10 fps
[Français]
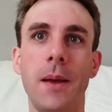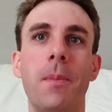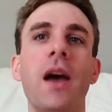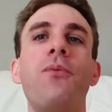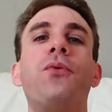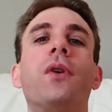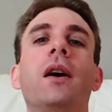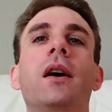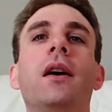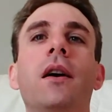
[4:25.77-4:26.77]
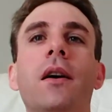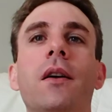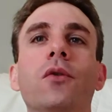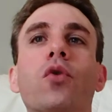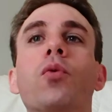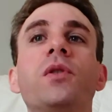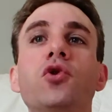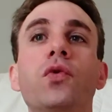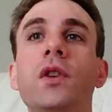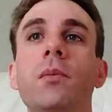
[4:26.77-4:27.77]
Bref, donc le pitch
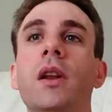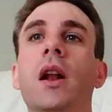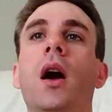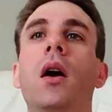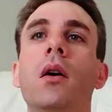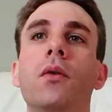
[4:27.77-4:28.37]
du film, il est là.